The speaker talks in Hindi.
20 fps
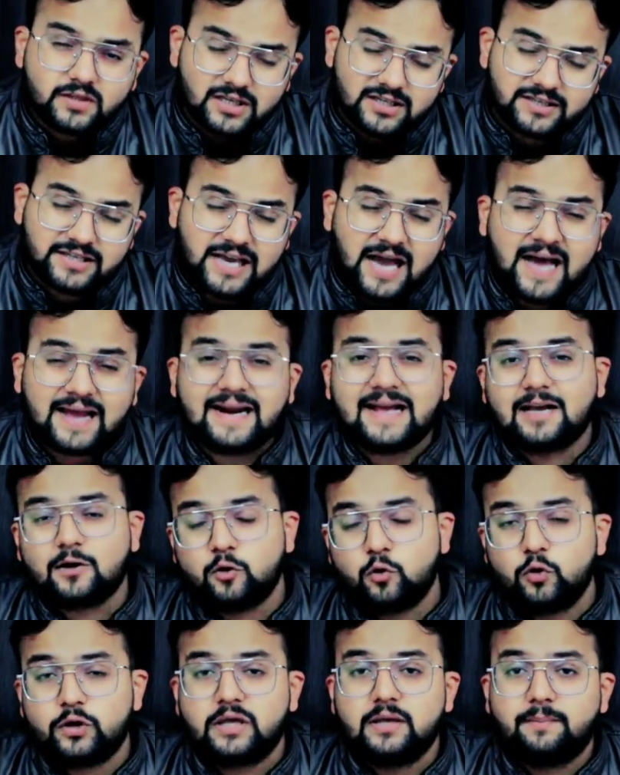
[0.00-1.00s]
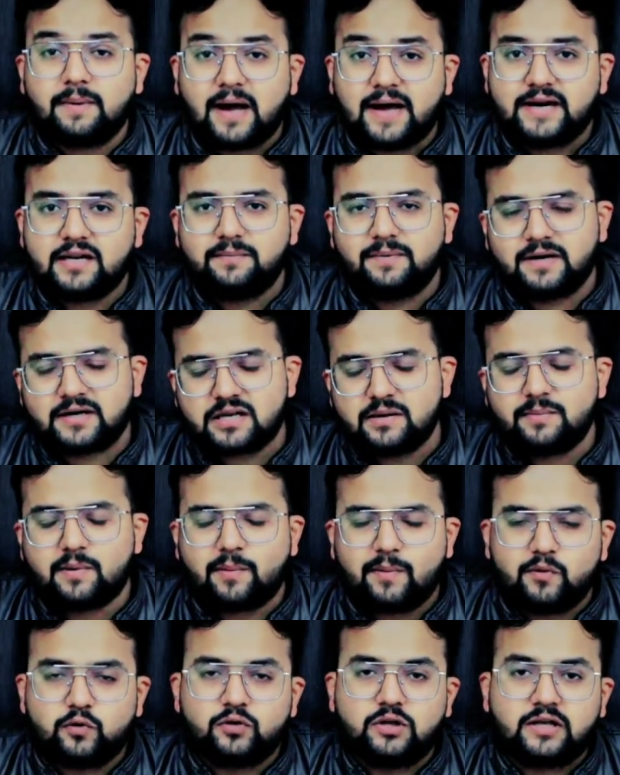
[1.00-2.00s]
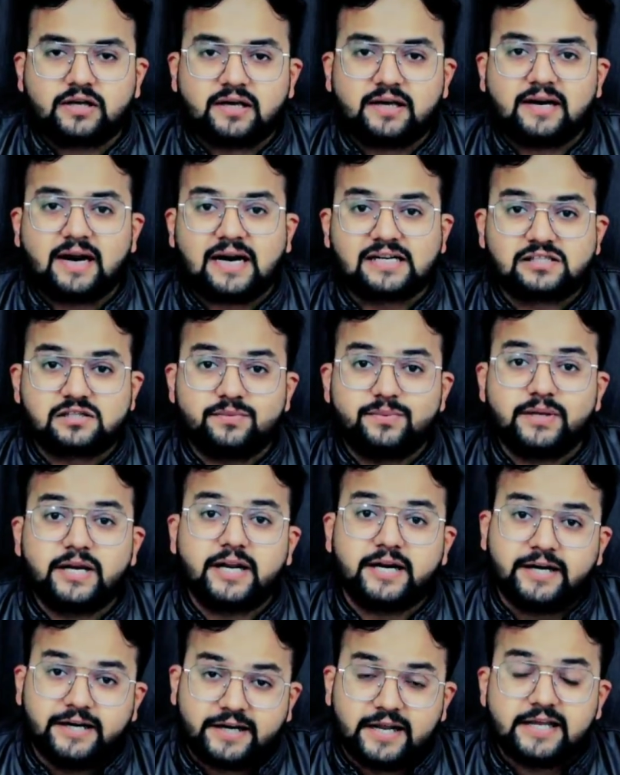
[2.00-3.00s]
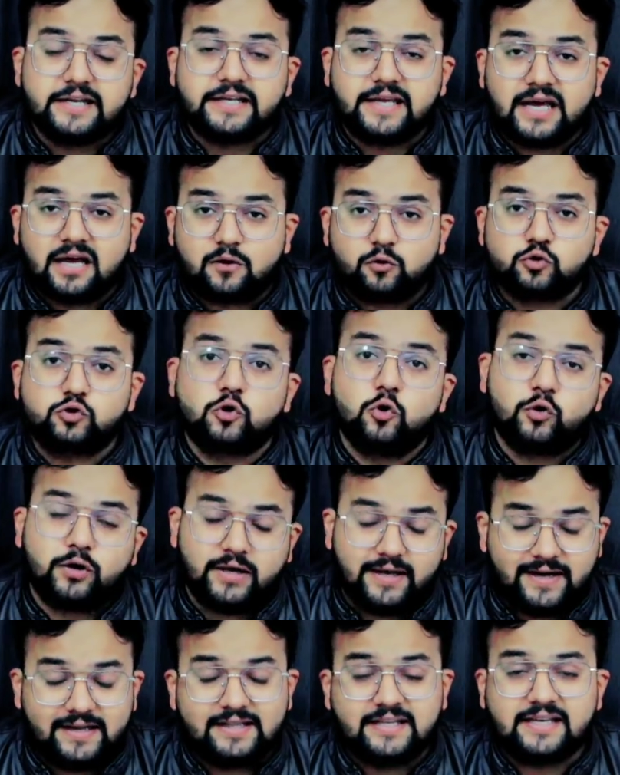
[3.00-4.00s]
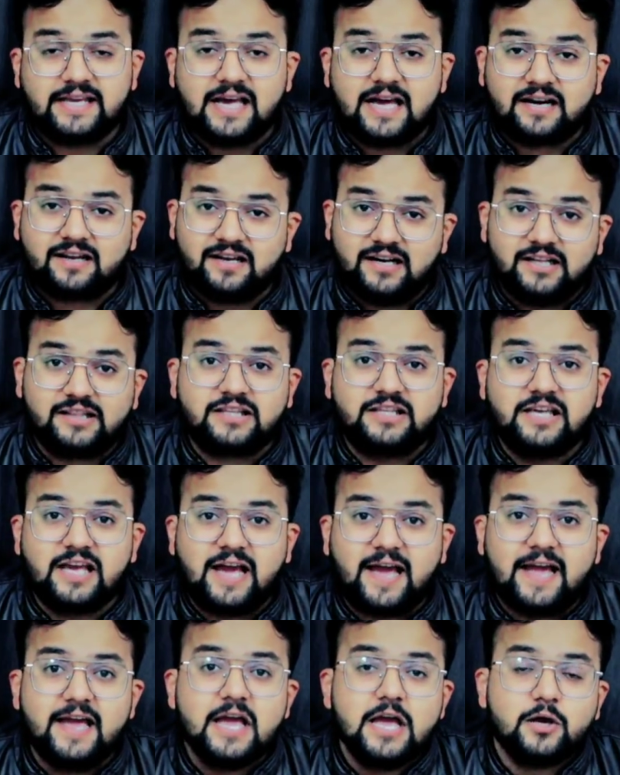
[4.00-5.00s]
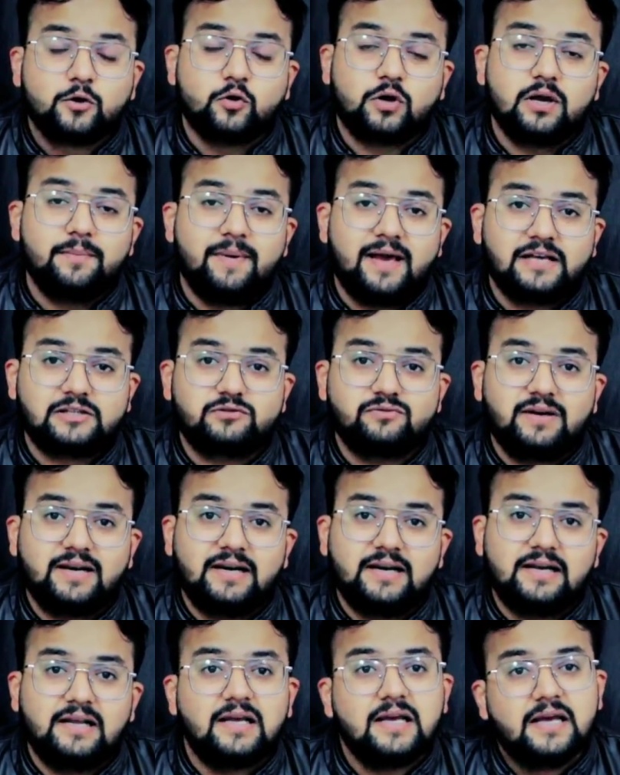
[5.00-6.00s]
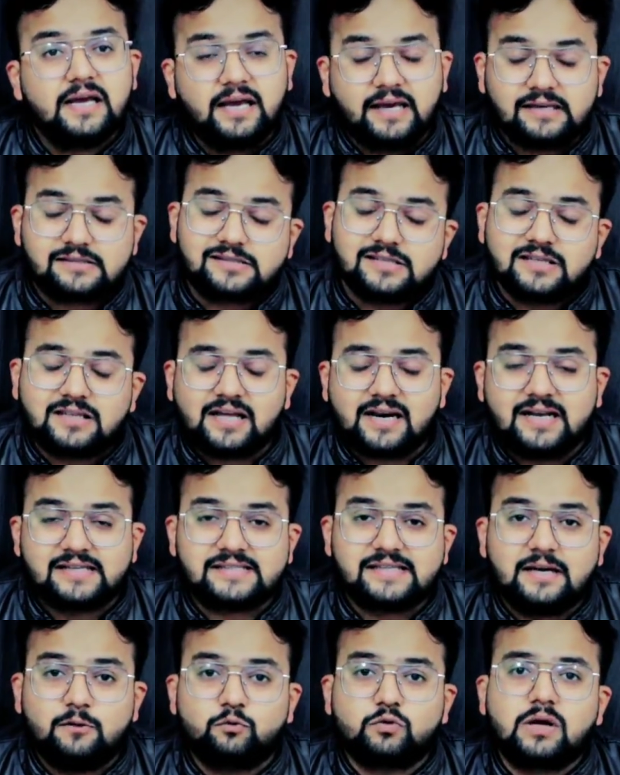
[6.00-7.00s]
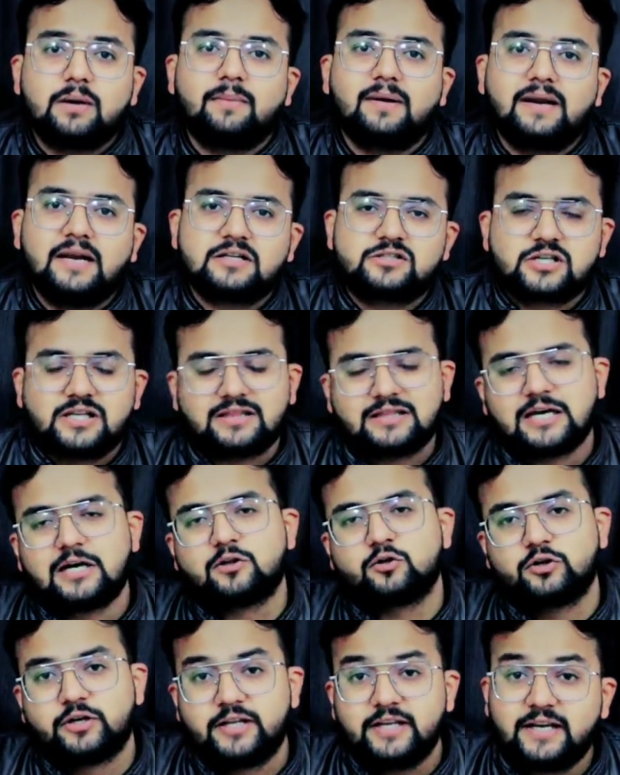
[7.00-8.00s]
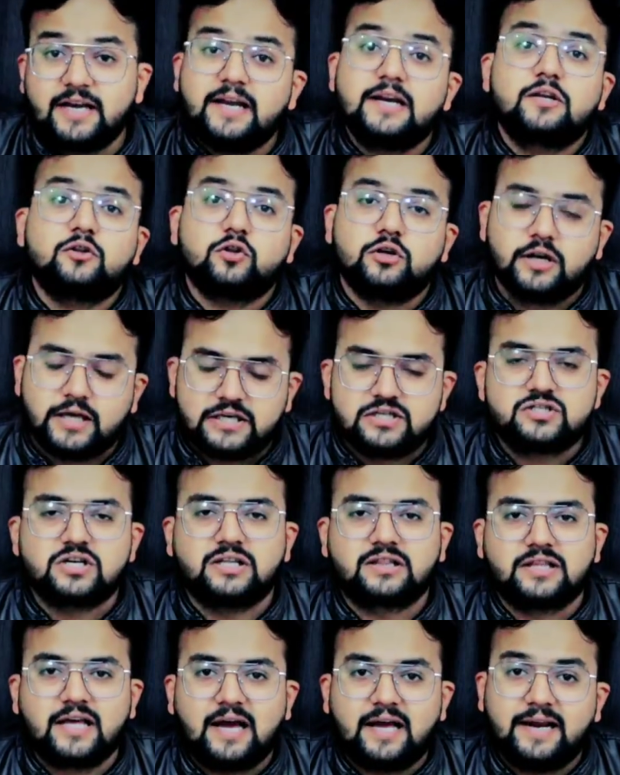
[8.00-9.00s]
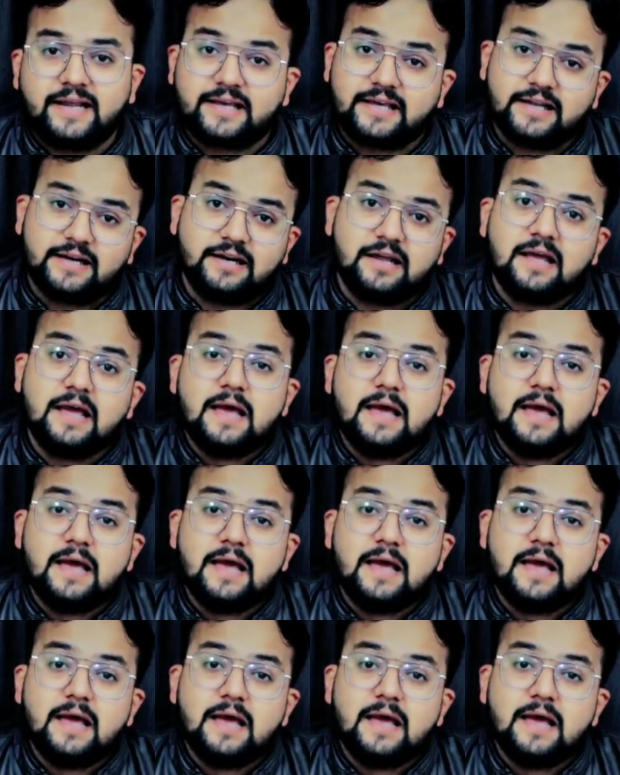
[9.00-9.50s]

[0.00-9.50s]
11 करोड़ की भारी भरकम अमाउंट देकर आरसीबी ने रिटेन किया कुछ लोग कह रहे थे कि यार गलत किया है क्योंकि मैक्सवेल इसी तरह से उनका बल्ला चलता है तो ठीक है नहीं तो नहीं चलता है लेकिन